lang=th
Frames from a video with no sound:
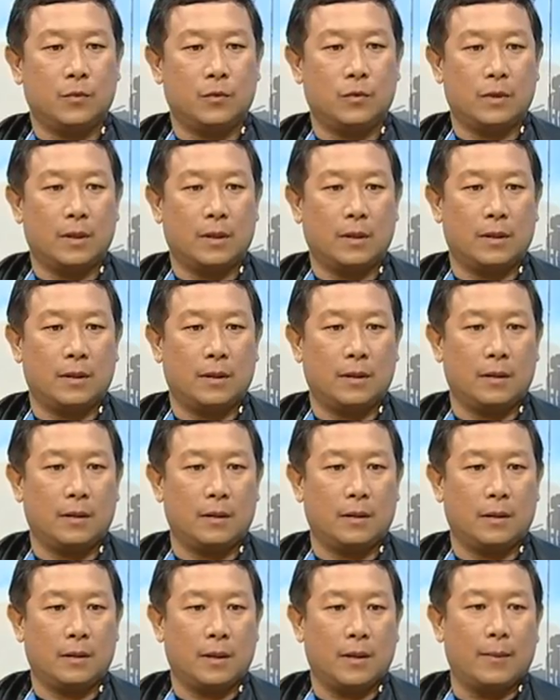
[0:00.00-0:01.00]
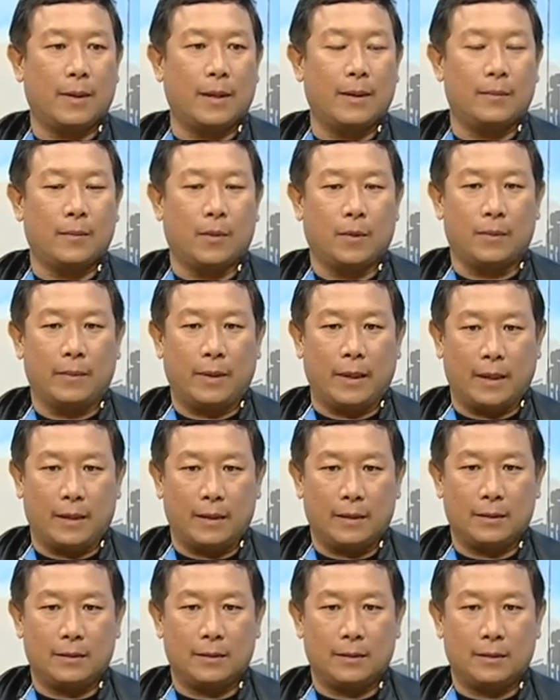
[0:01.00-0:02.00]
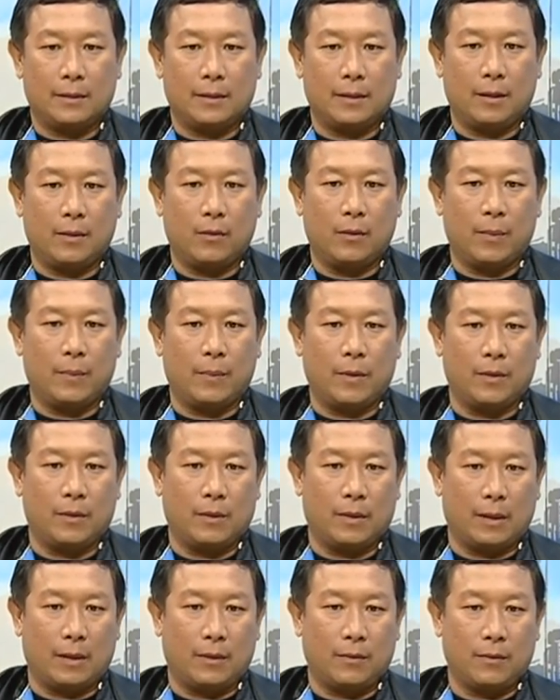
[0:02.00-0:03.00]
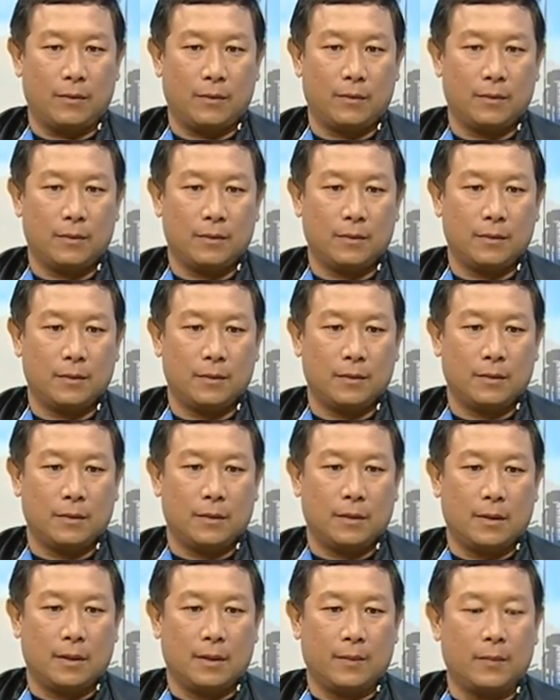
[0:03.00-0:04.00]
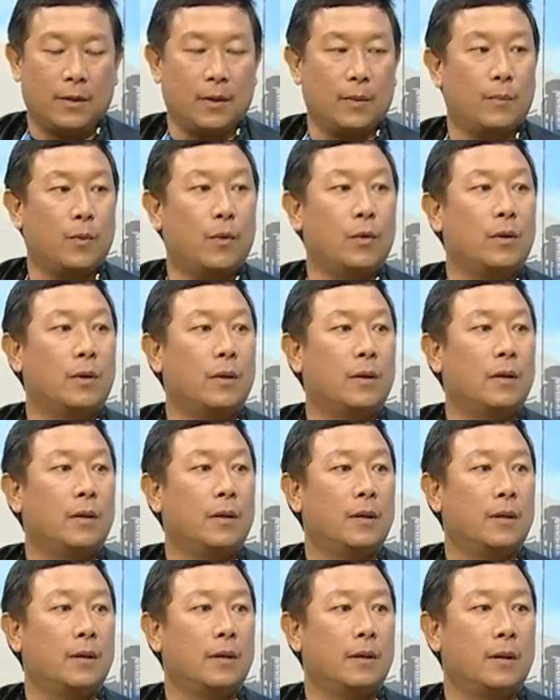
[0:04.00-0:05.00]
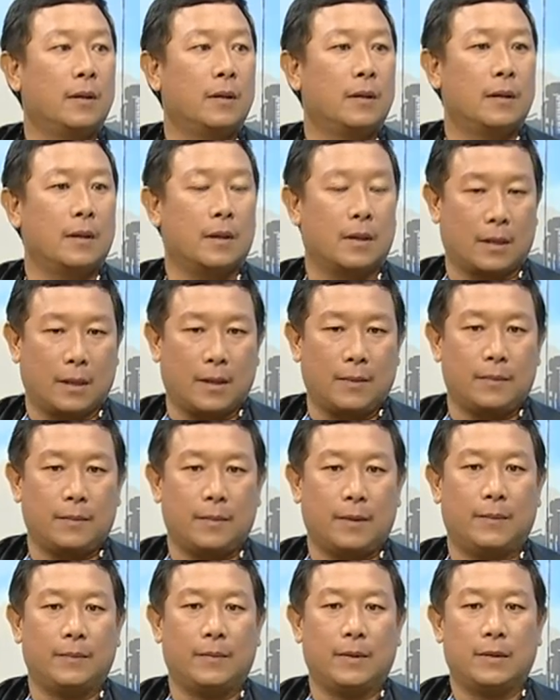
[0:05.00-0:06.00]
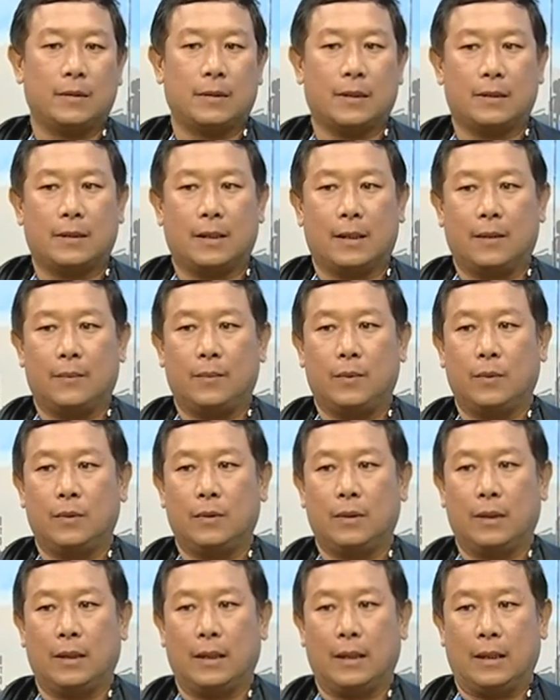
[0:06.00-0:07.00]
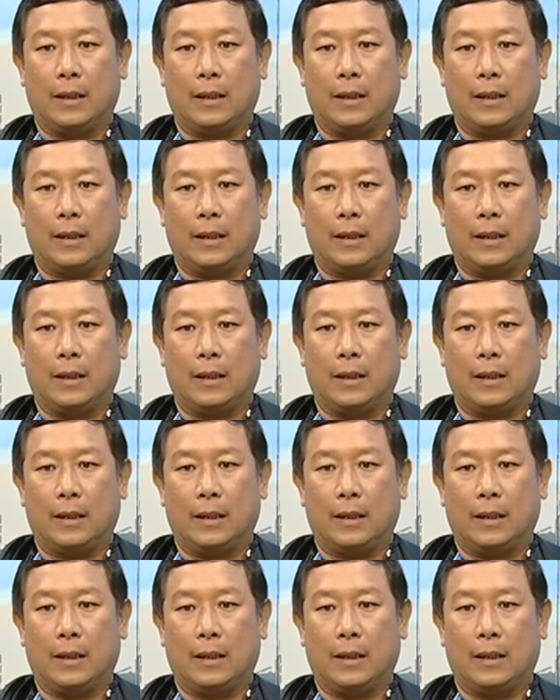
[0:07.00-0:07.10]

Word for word: มูเซอร์ที่บ้านผมเนี่ย ที่ห้วยปลดเรานับถือพุทธ นับถือพุทธ ครับ นับถือศาสนาพุทธ